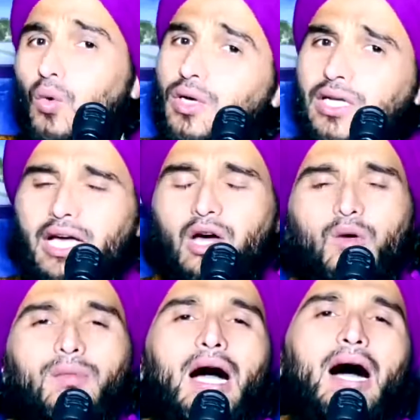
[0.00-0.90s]
उनके
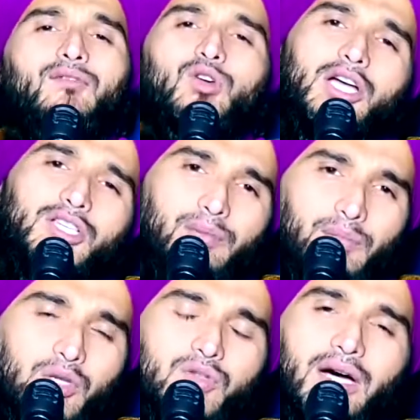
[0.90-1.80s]
घरों में आप वो राशन
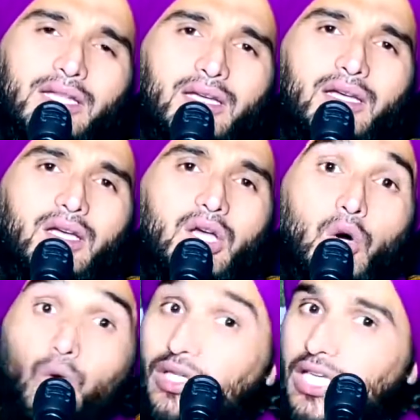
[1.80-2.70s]
पहुंचवा दें
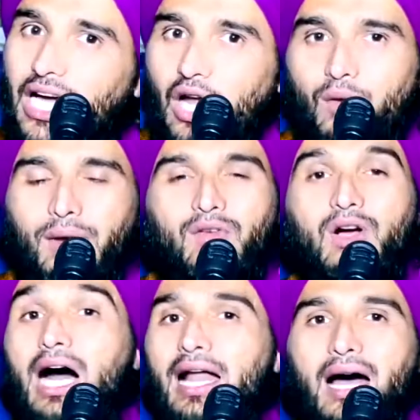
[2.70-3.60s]
उनके घरों में वो
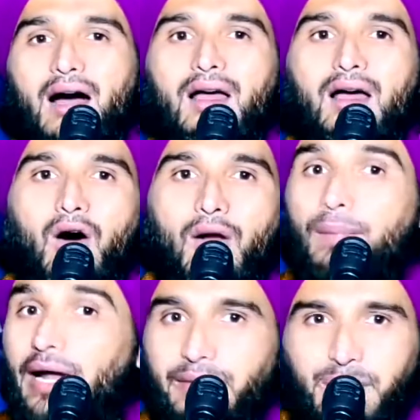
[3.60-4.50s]
खाना और
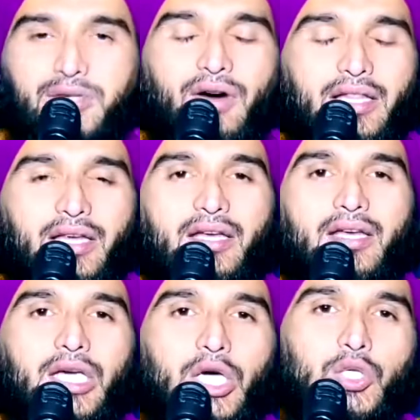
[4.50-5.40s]
पानी भिजवा दें
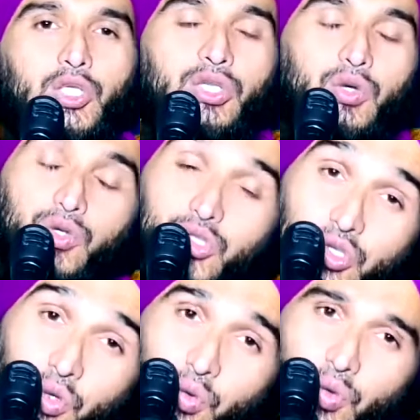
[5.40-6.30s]
कि जिनको
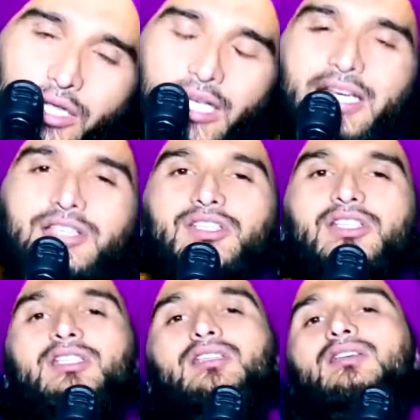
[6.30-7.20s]
ज़रूरत है
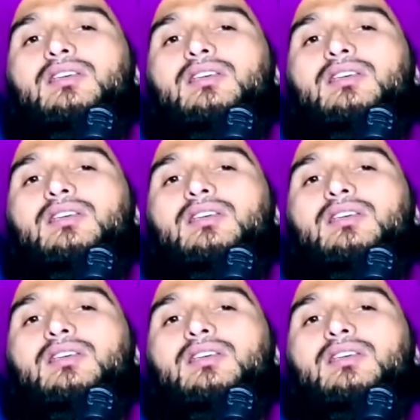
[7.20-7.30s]
इसकी